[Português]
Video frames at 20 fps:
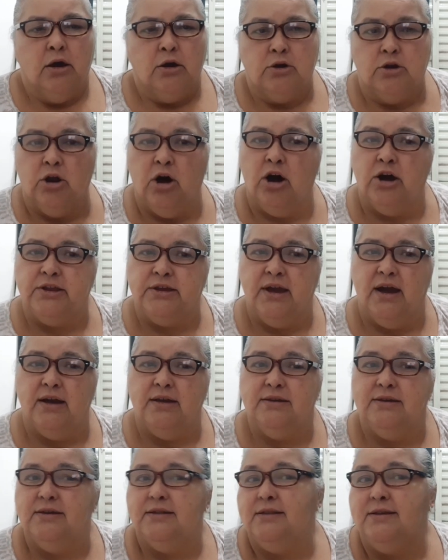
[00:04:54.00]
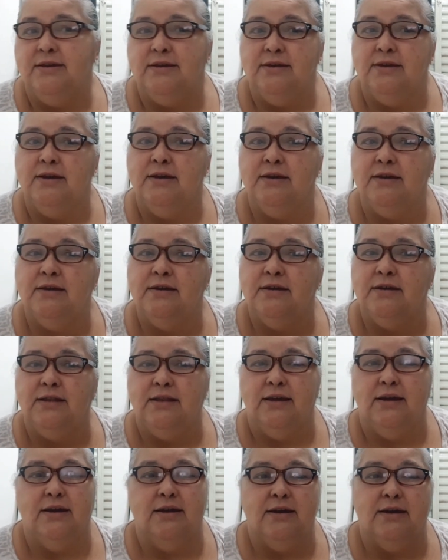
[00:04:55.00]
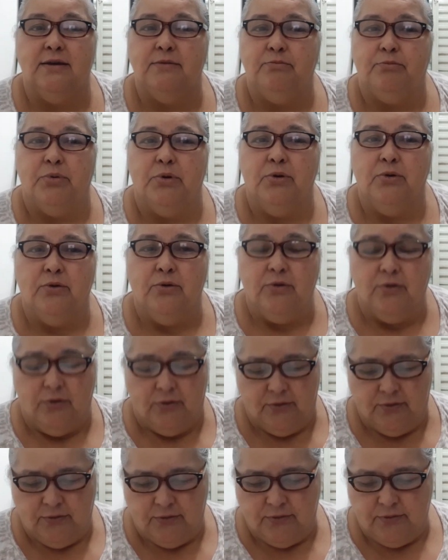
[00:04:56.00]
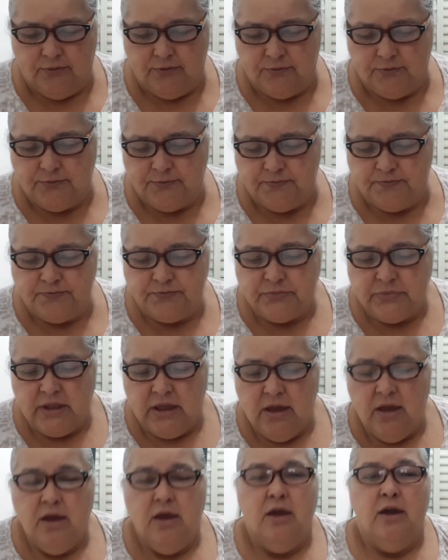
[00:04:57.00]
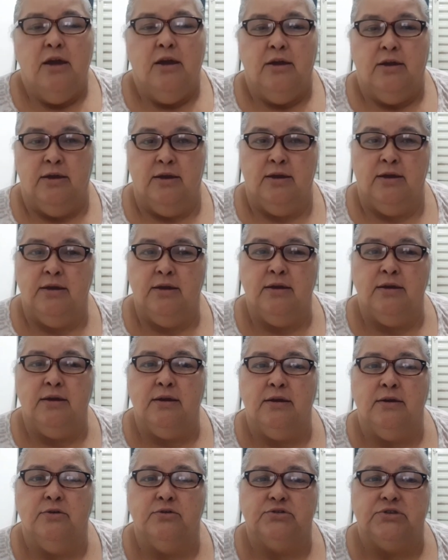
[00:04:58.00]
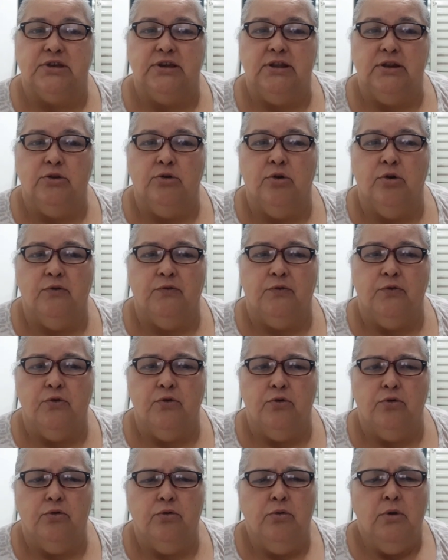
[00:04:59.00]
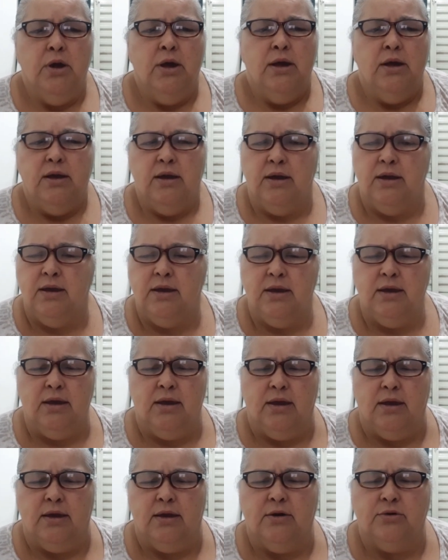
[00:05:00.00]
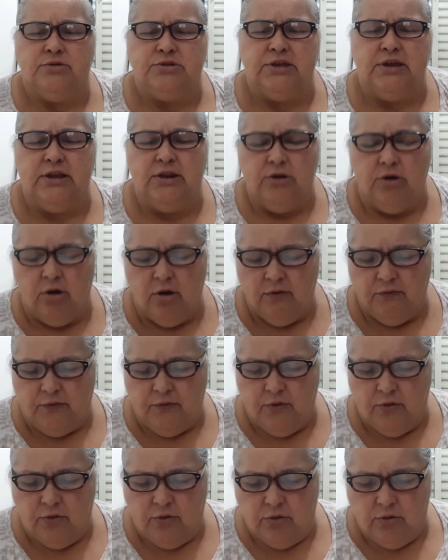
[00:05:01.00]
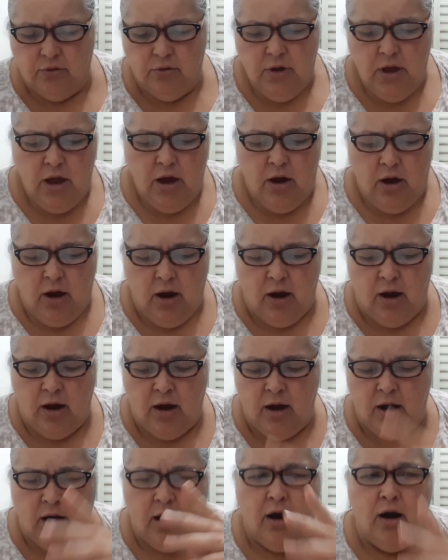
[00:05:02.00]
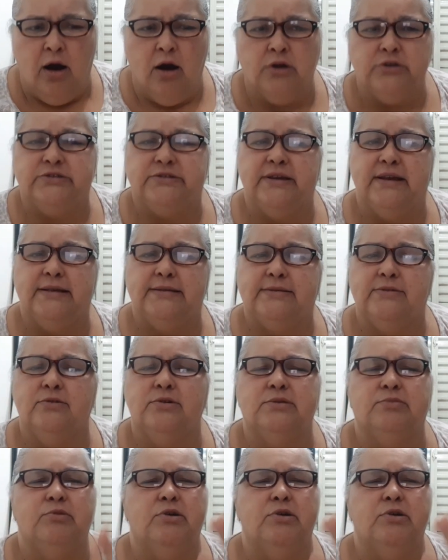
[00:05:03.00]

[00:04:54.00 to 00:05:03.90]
Glória a Ele, Ele é bom. Eu te louvo, eu te louvo, ó oh, Jesus,